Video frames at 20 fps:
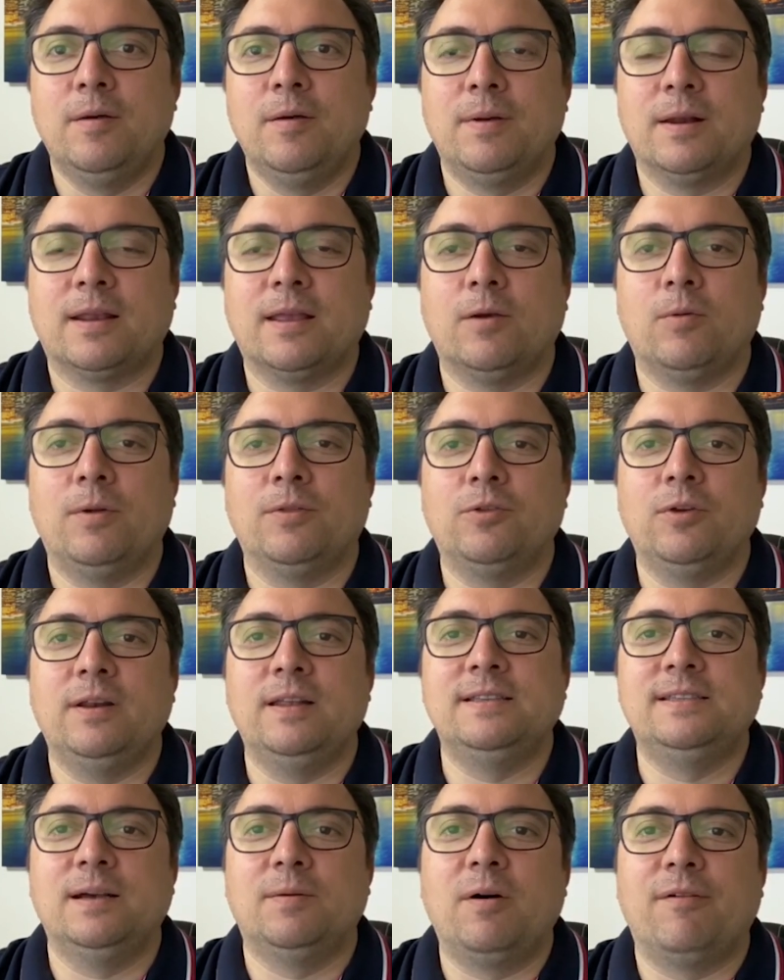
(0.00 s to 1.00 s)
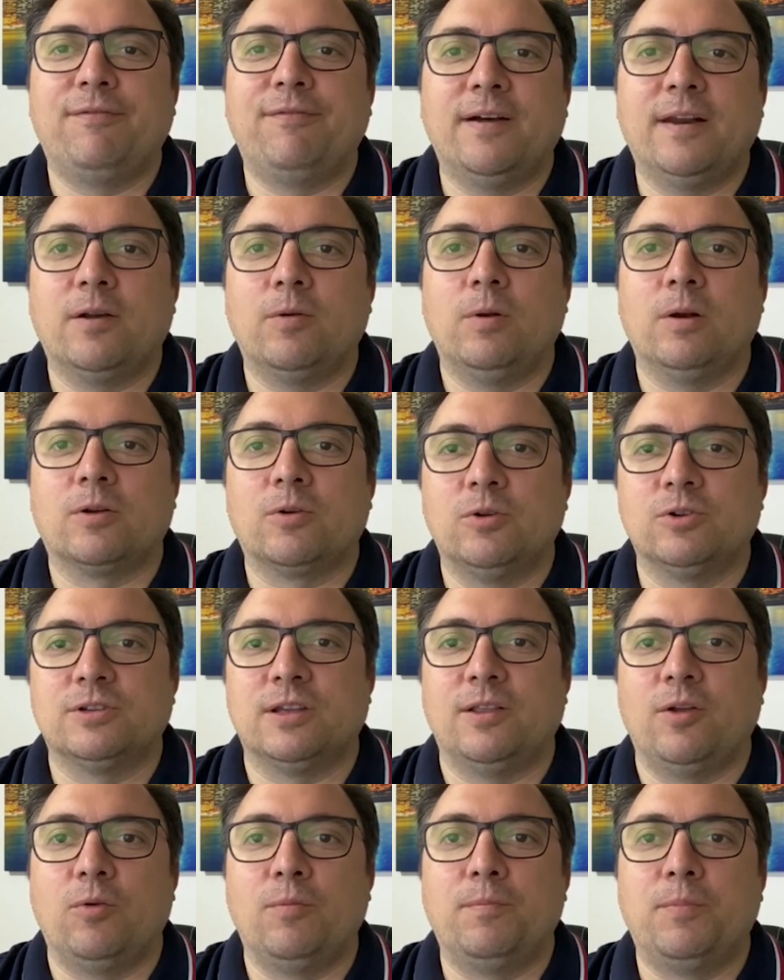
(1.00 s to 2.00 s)
perché quando iniziamo a fare
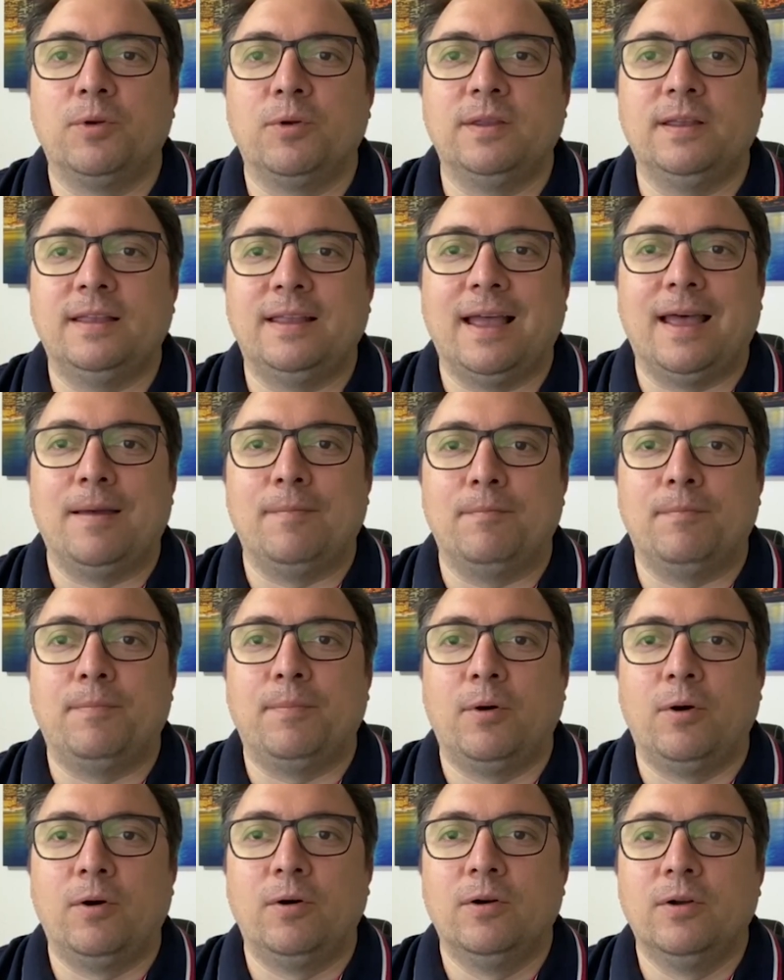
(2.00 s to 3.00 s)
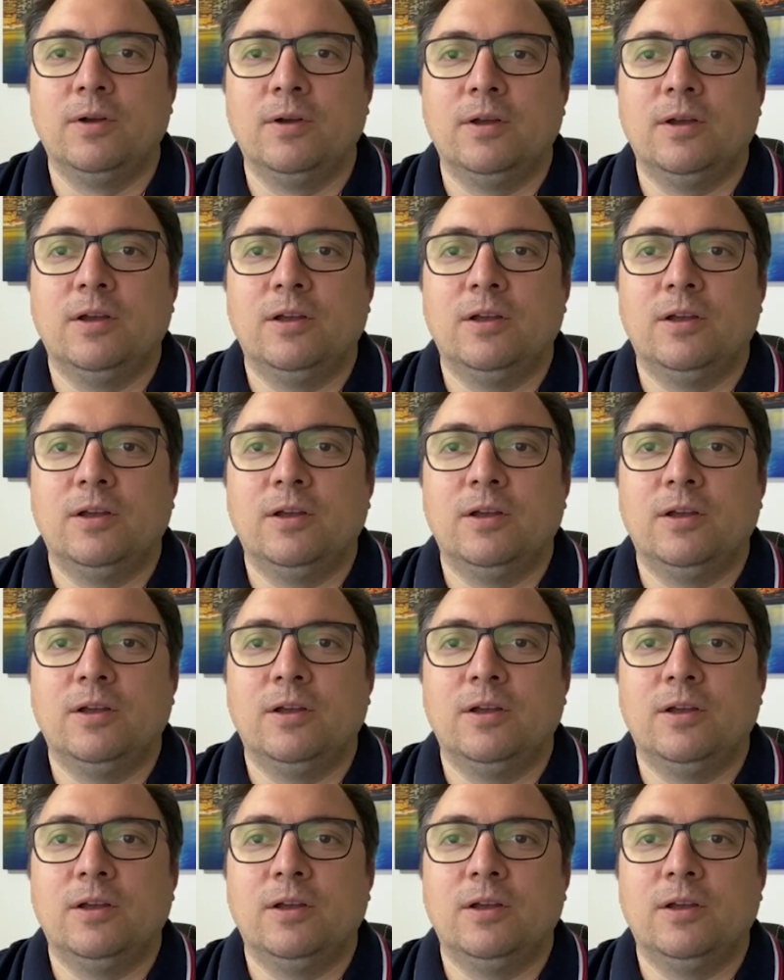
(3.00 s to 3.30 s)
qualcosa da un po' di tempo,